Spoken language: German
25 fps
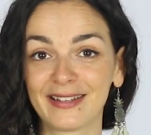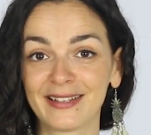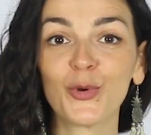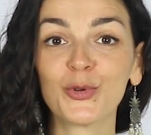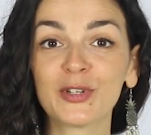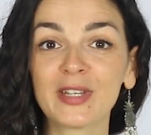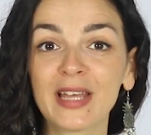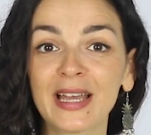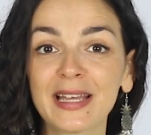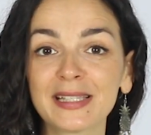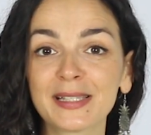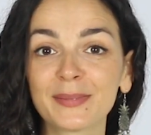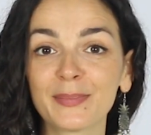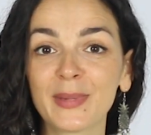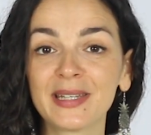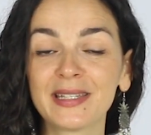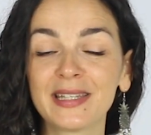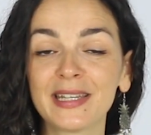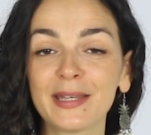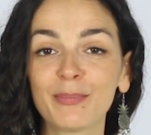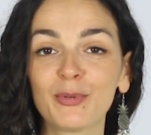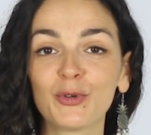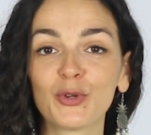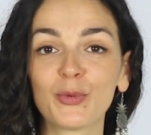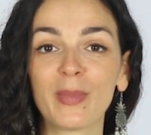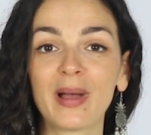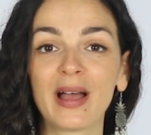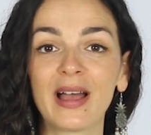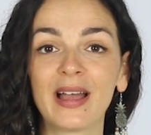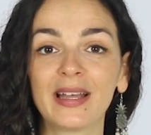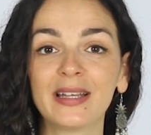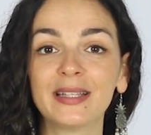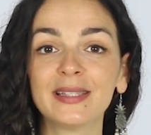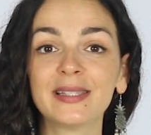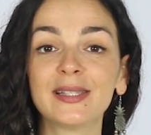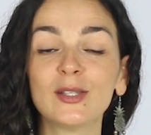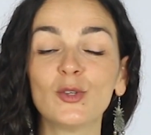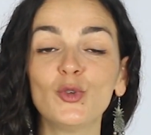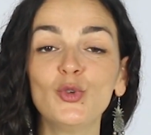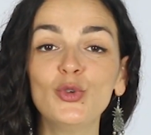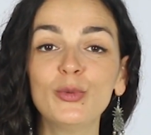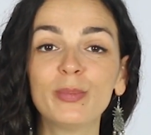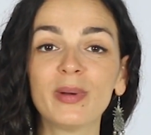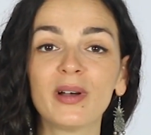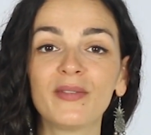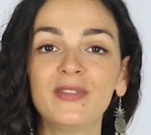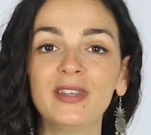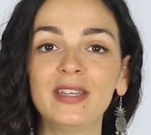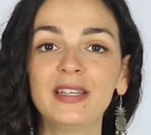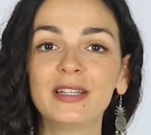Und da ist mein Tipp Nummer eins,
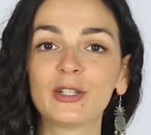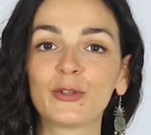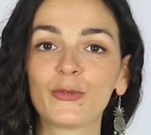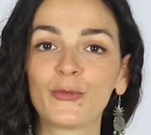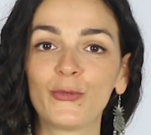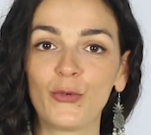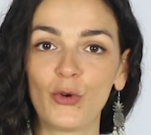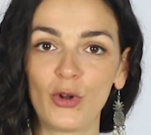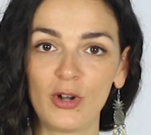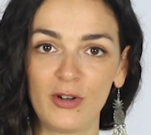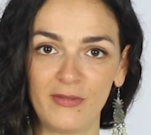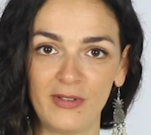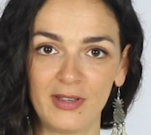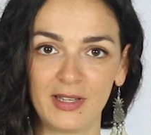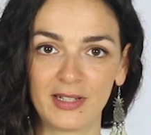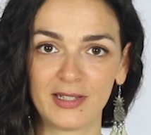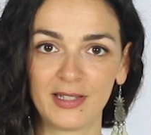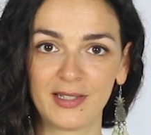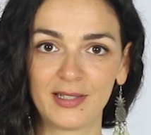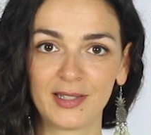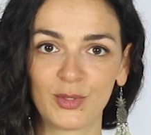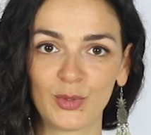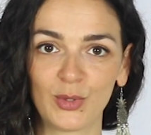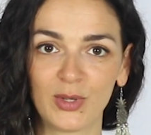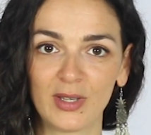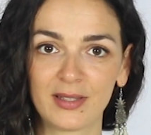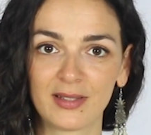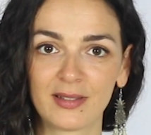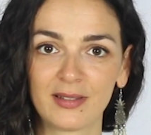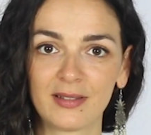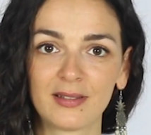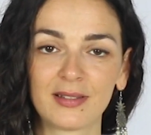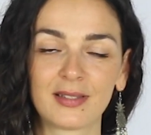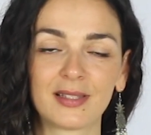überwiegend vollwertig zu essen.